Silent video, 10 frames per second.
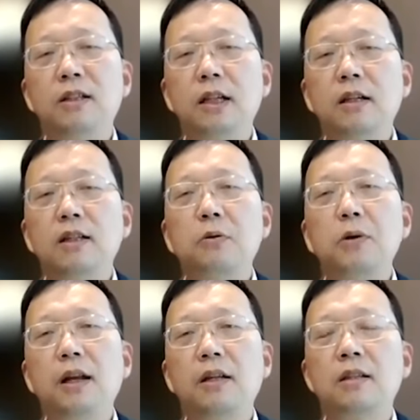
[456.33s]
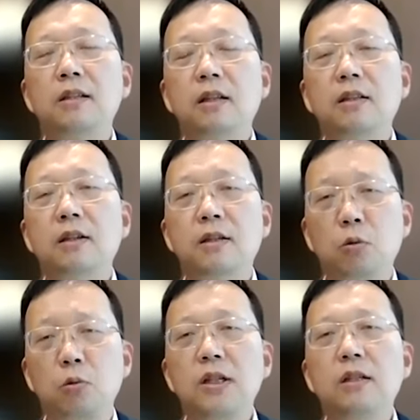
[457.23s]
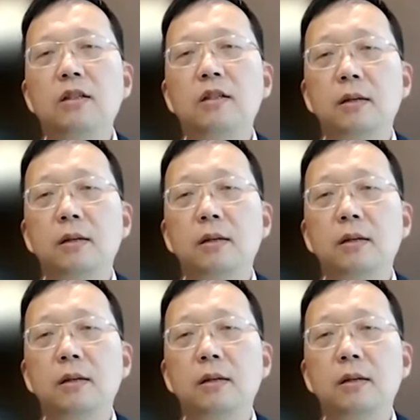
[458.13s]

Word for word: 现在在越南身上呢，在重新的